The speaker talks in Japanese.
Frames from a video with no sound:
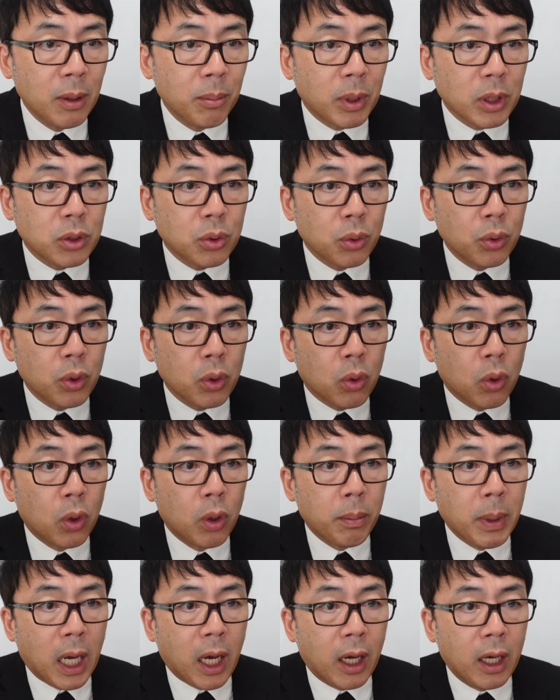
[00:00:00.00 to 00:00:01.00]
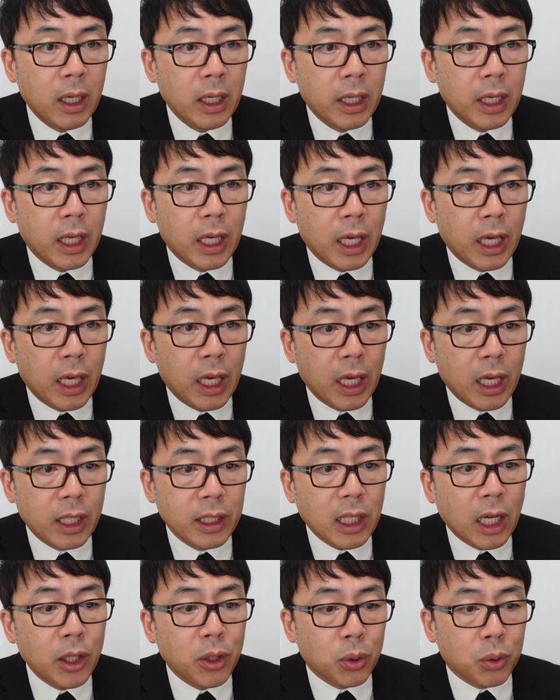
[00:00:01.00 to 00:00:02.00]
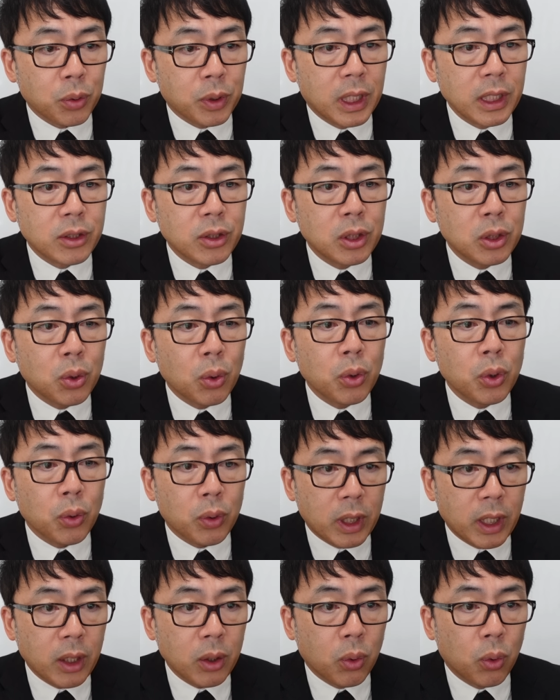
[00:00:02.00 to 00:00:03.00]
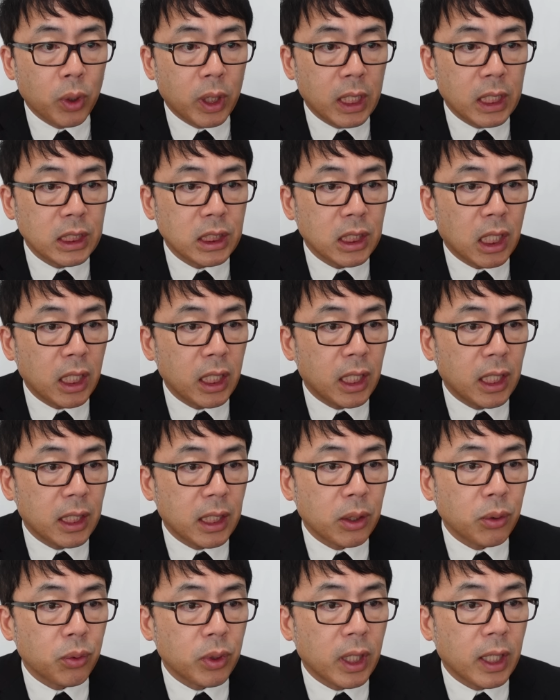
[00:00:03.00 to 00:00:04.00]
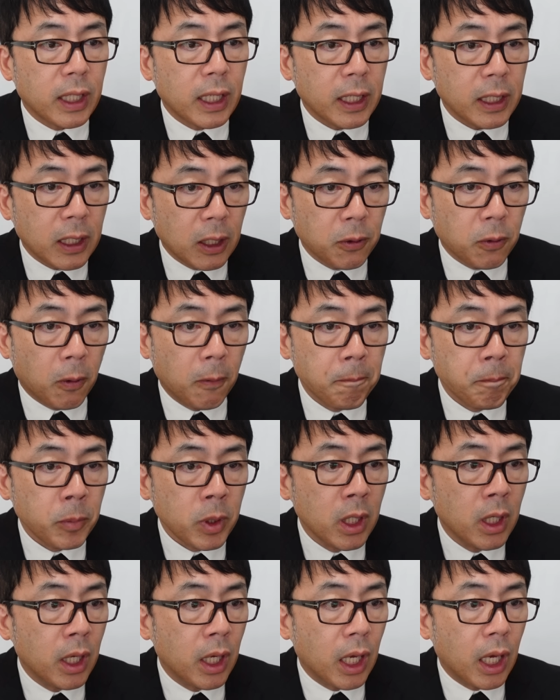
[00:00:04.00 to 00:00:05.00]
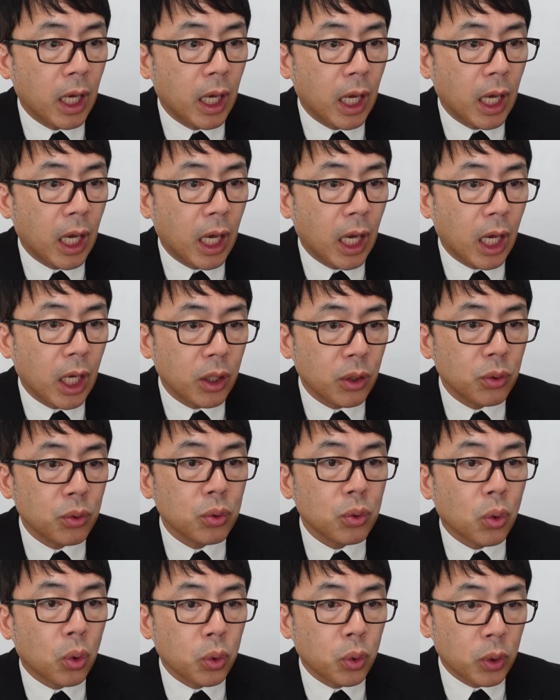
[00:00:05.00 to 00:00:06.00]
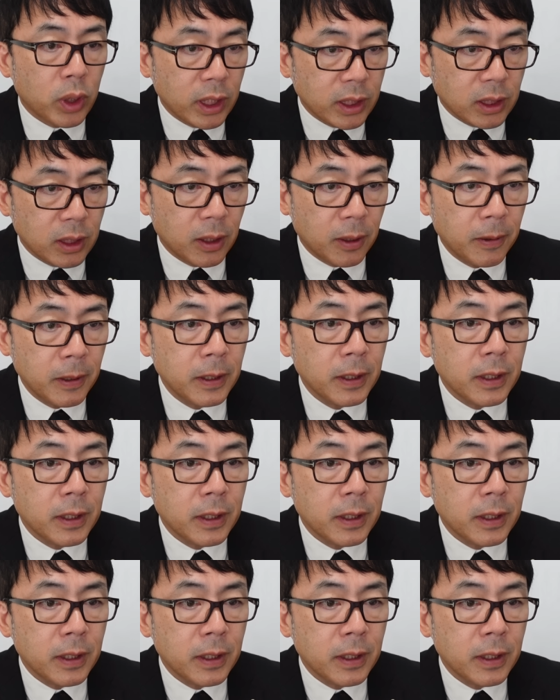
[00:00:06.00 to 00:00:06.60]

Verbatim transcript: まあ、そういう、こう、まあ、えー、体力削り取るようなね、攻撃仕掛けたのではないかと、えー、いうことです。